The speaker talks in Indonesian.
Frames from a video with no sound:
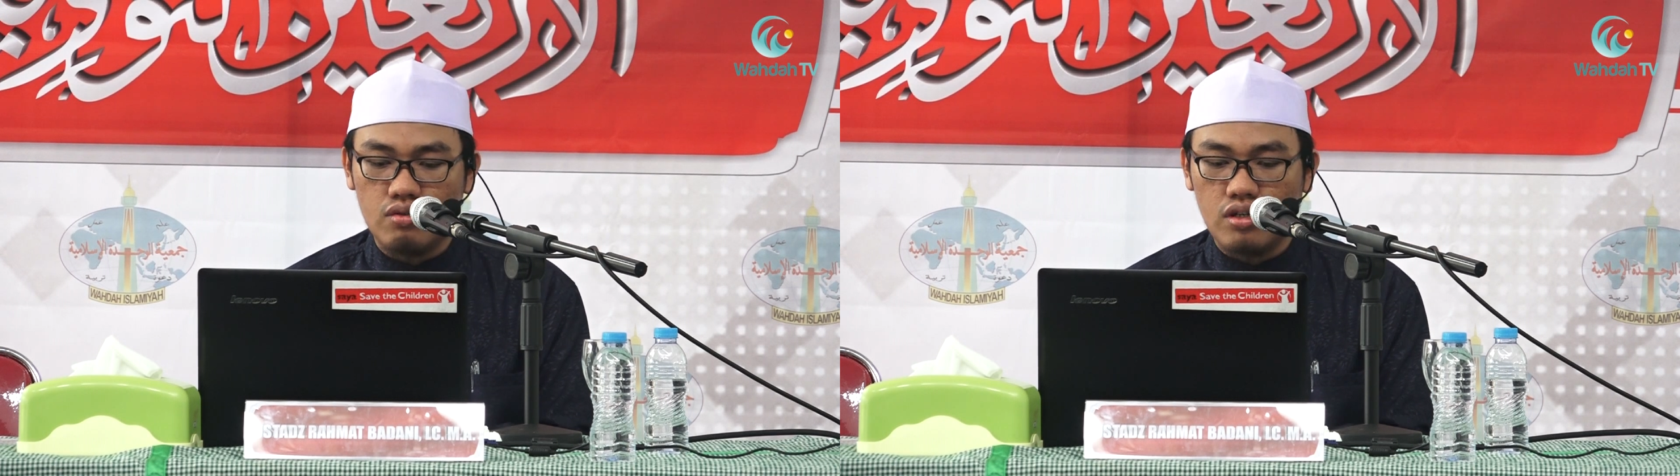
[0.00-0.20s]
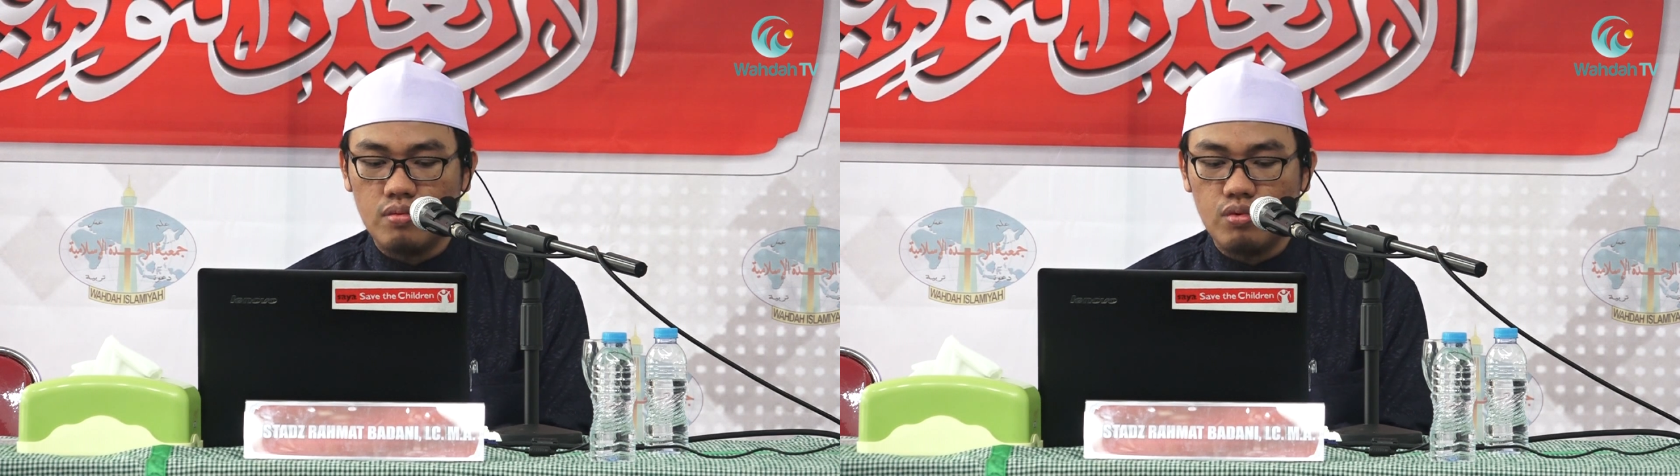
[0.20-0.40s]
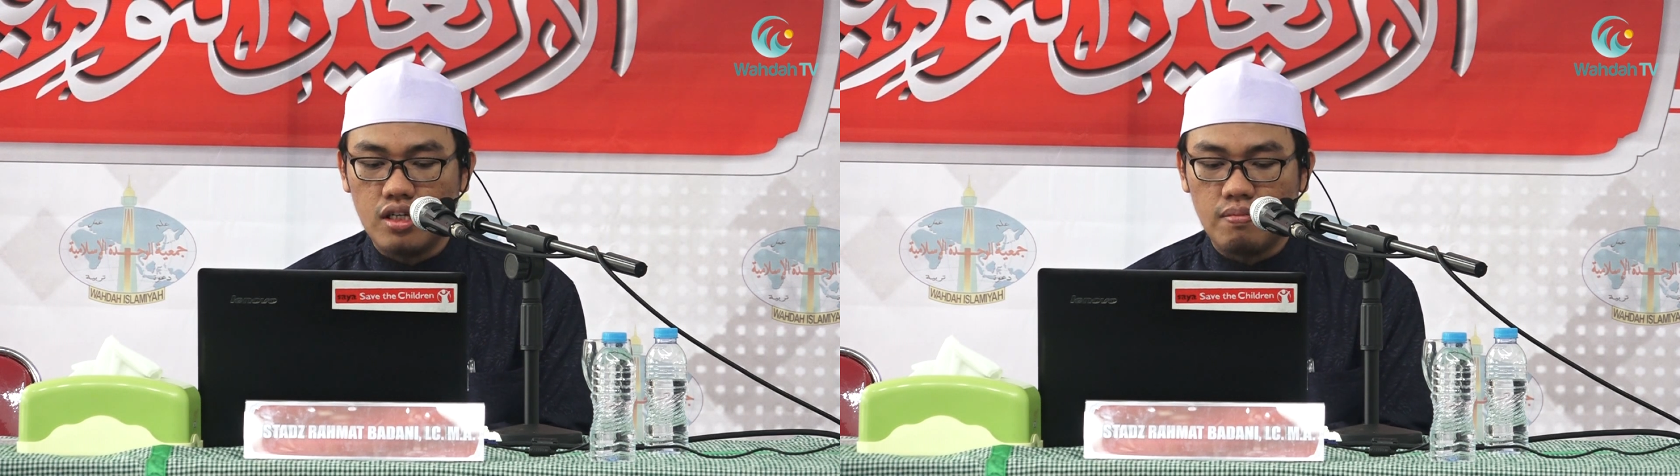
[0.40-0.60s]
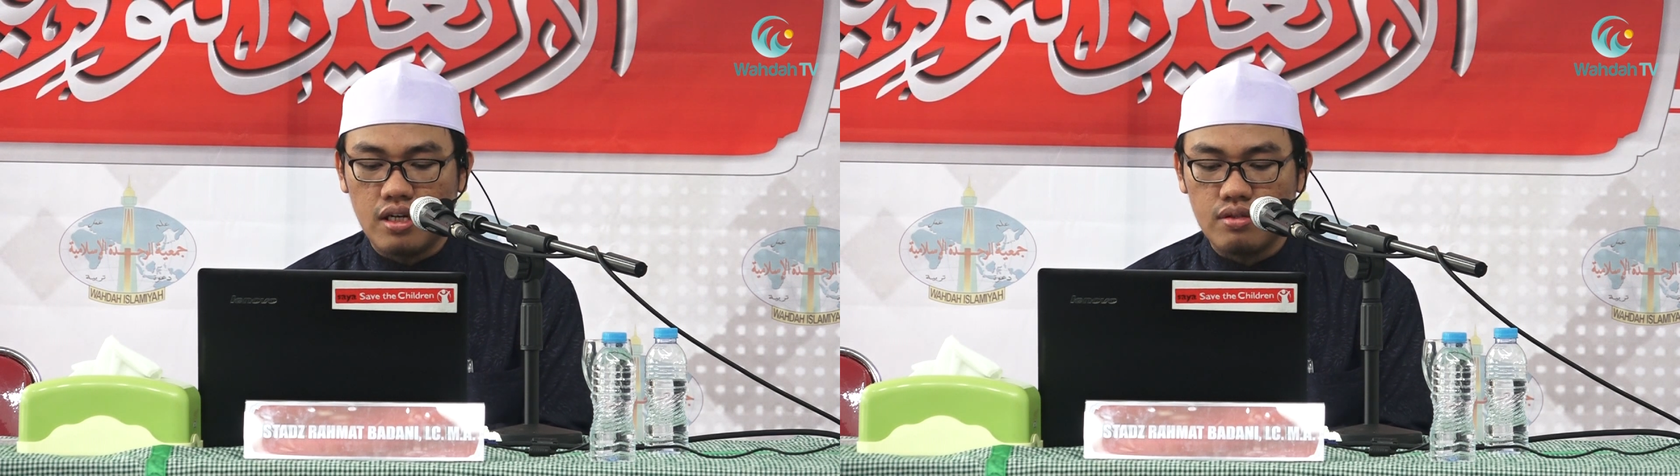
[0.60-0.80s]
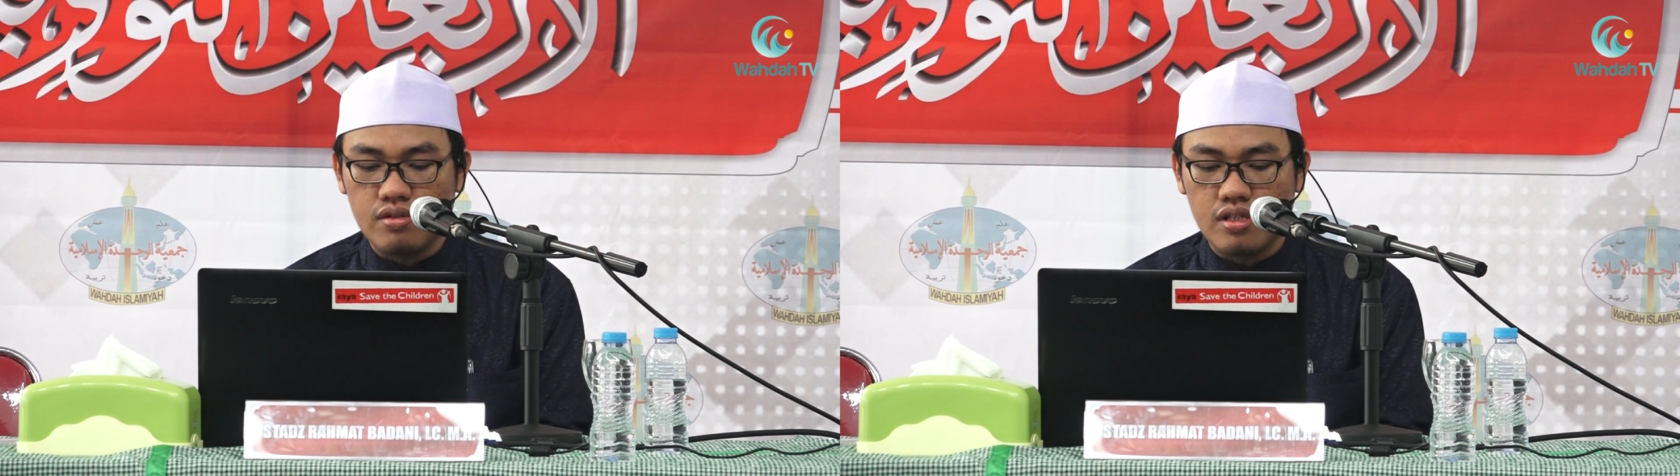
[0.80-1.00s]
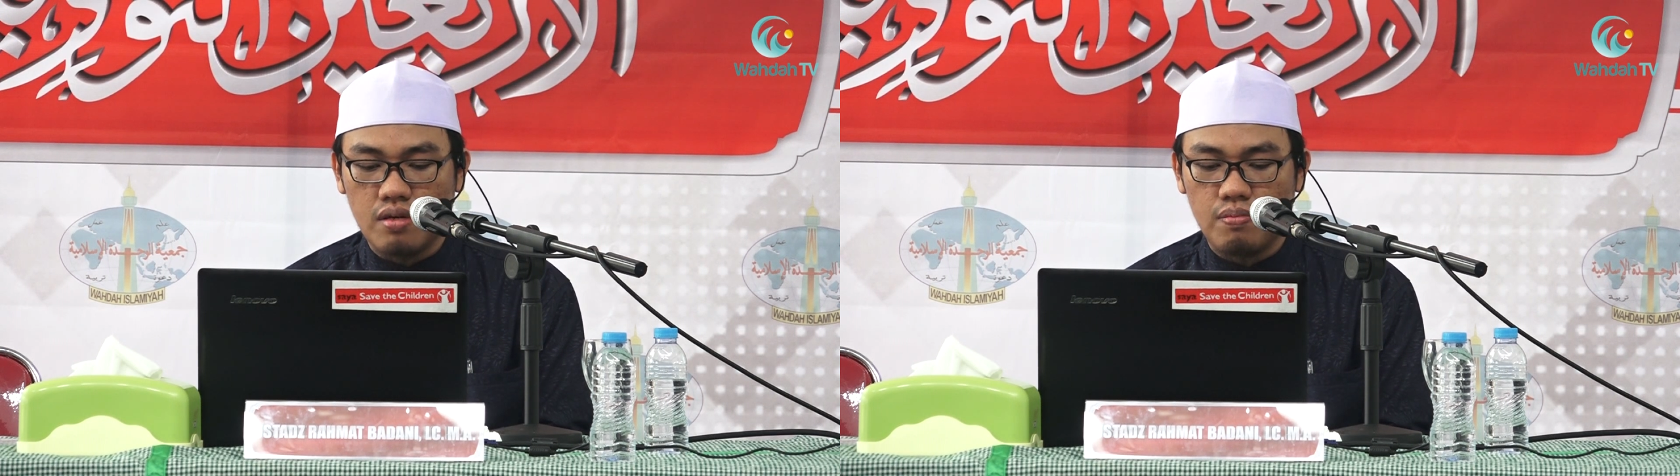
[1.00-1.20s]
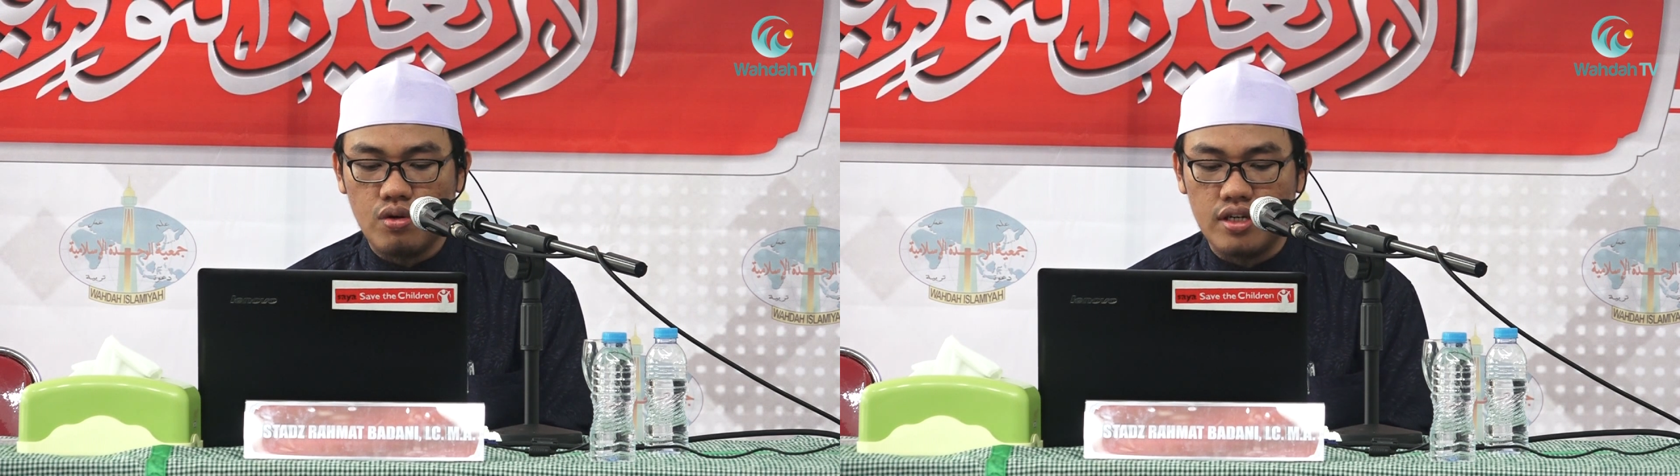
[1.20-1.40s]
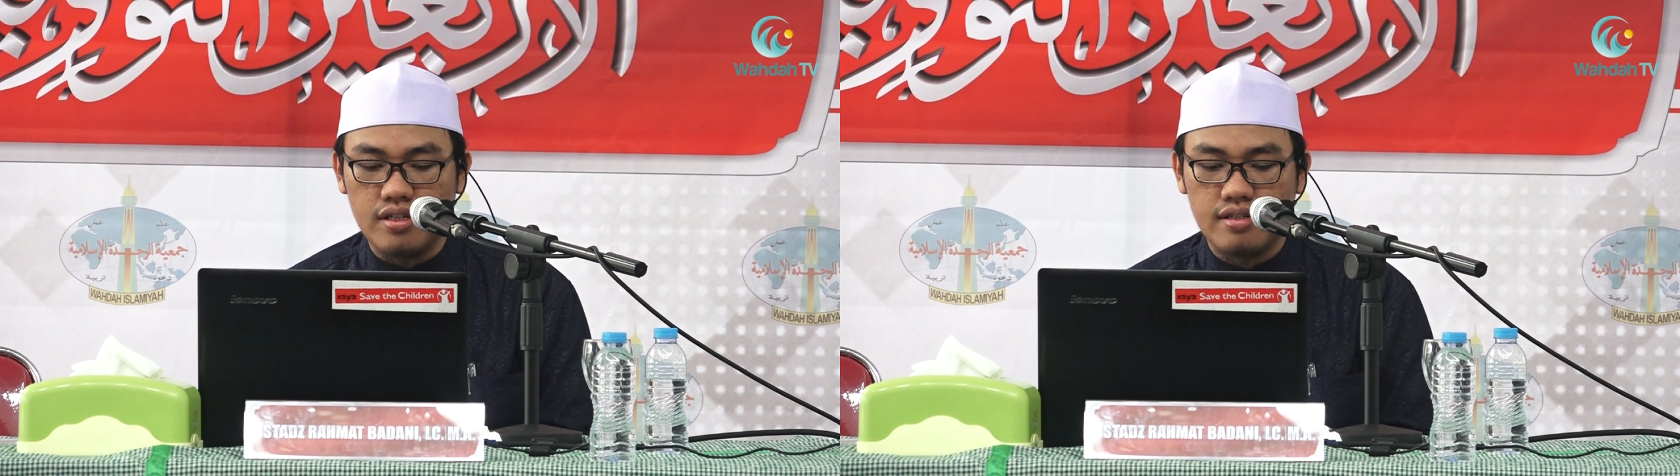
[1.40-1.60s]

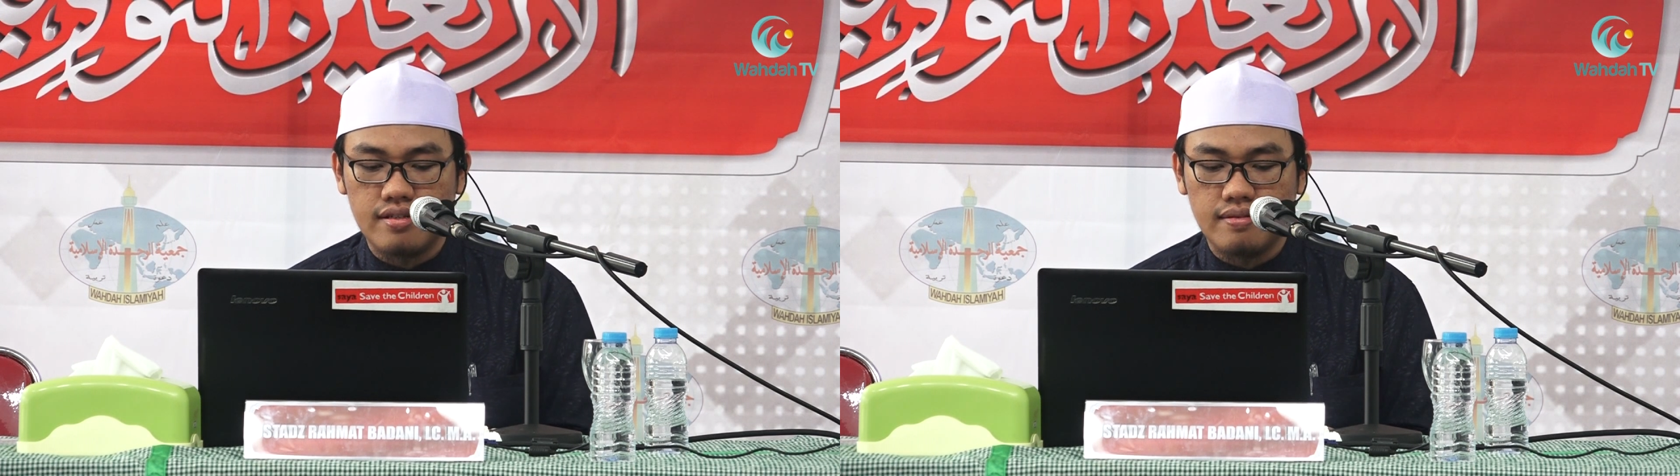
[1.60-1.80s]
2630 hadis.